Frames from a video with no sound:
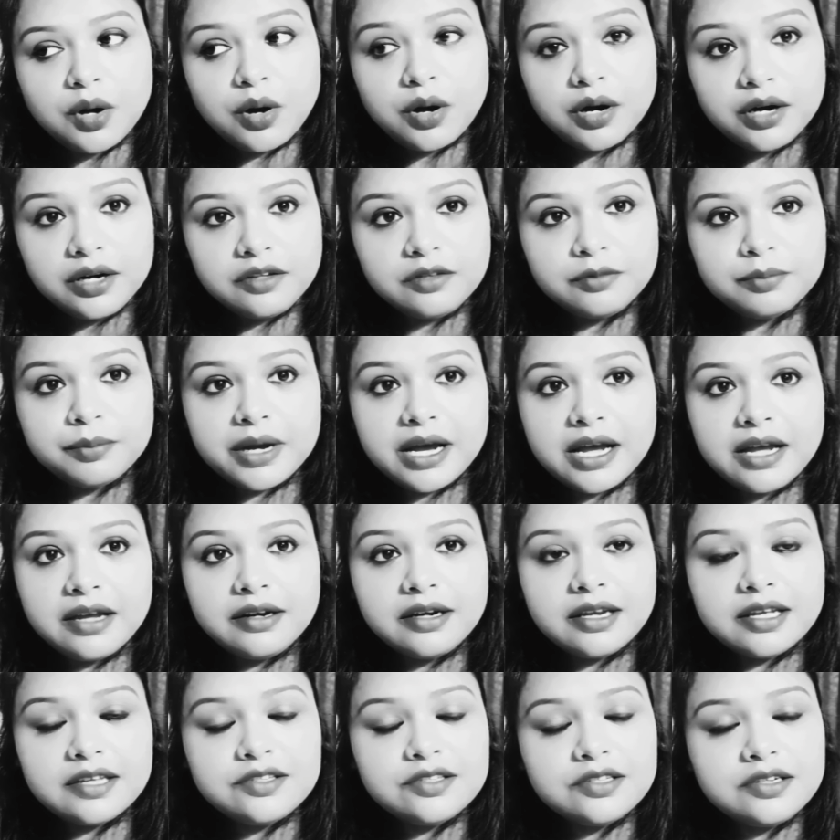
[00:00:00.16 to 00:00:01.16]
অরিস
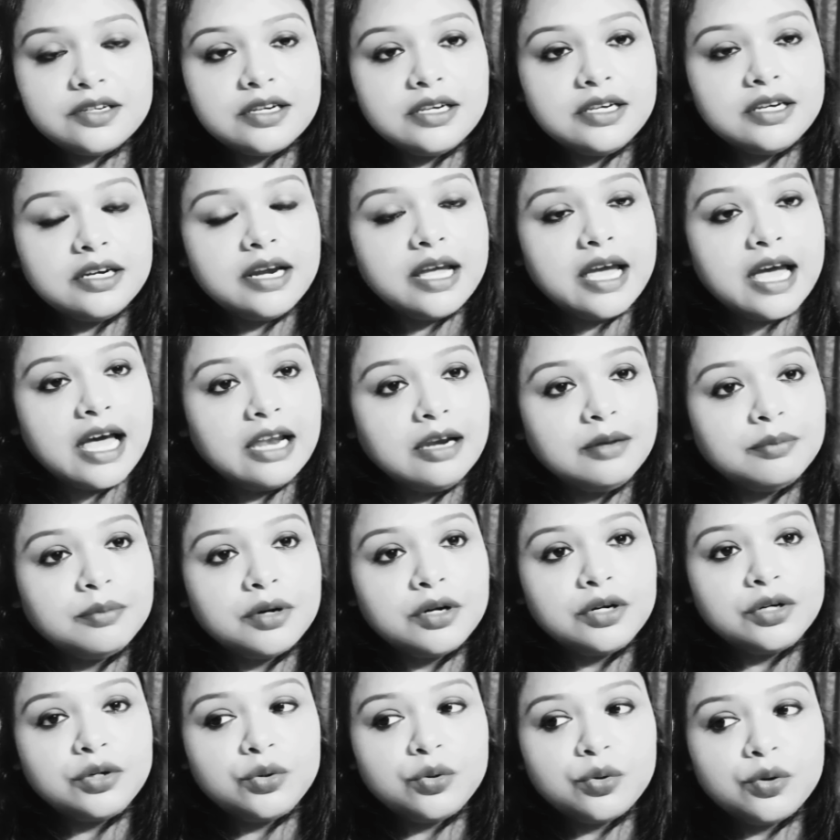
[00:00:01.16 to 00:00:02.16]
বায়োন্যাচারালের
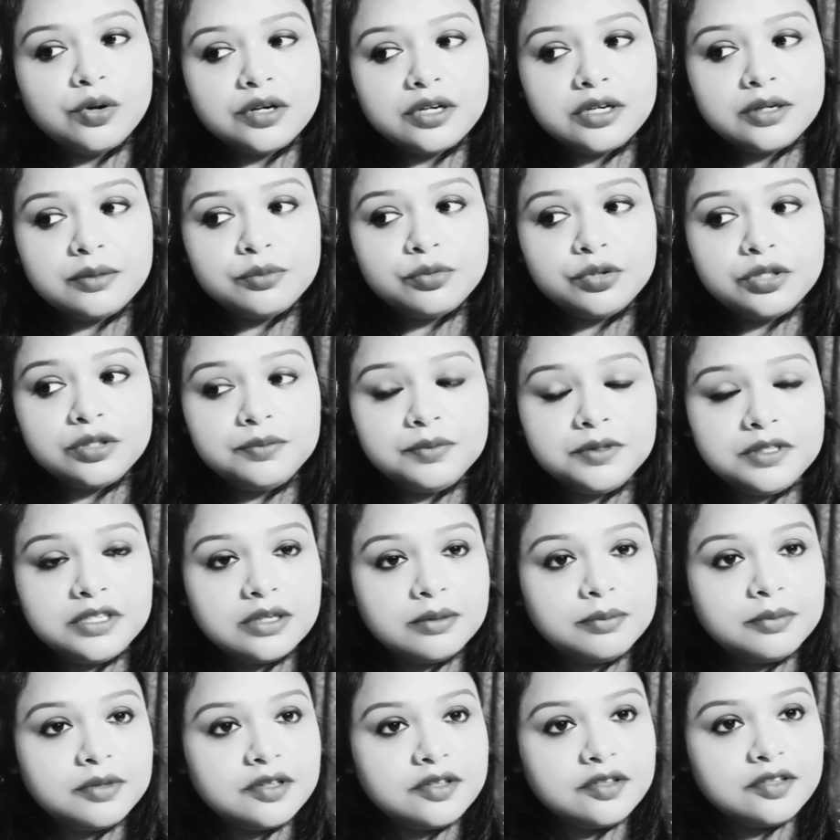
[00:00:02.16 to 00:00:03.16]
অ্যালমন্ড কোল্ড ক্রিম উইথ
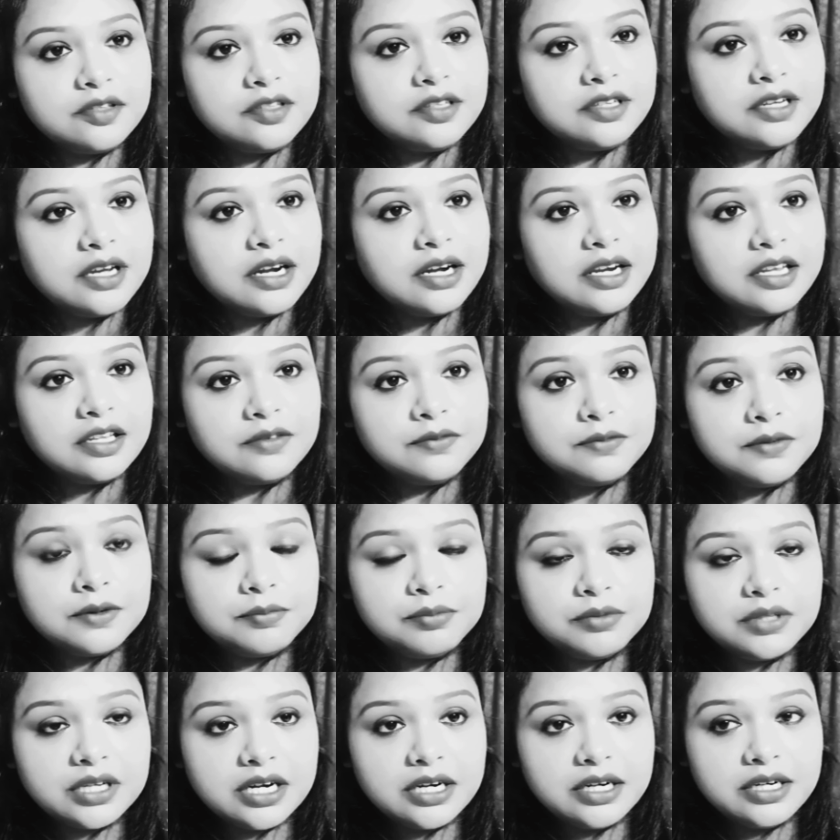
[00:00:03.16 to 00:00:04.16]
ভিটামিন সি অ্যান্ড এসপিএফ
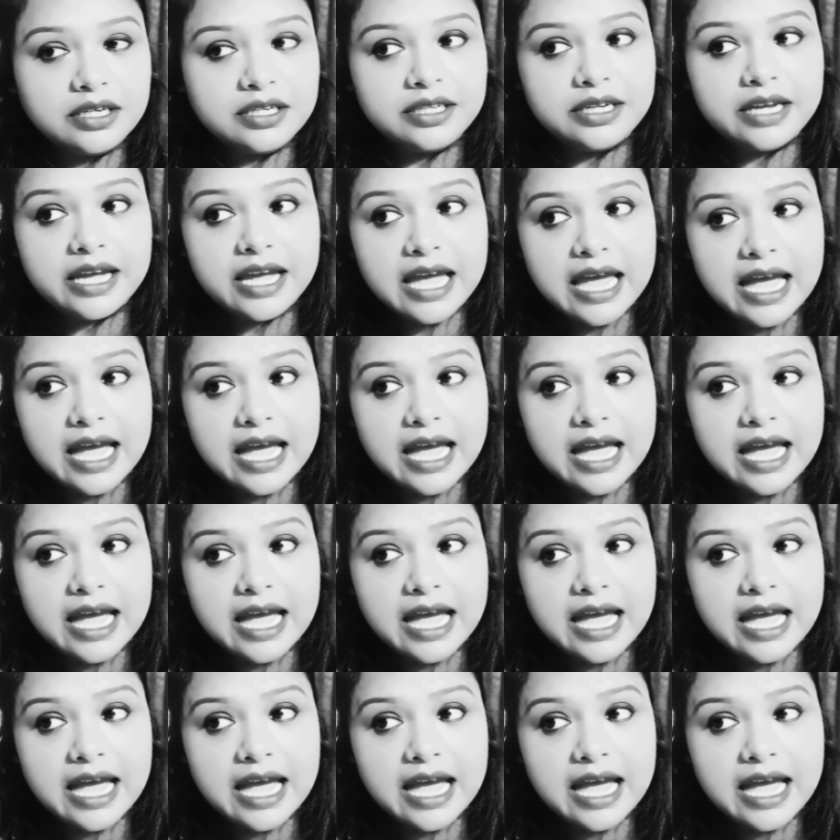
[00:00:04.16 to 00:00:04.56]
থার্টি